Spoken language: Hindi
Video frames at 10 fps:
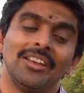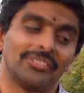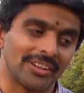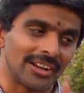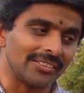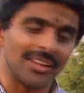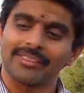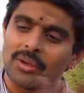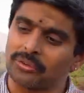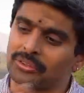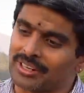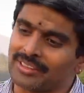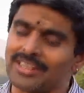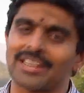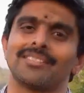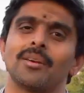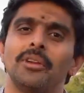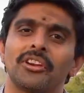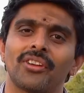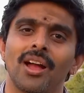इस ग्रंथ से उस ग्रंथ की
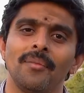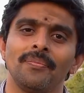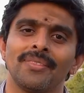समीक्षा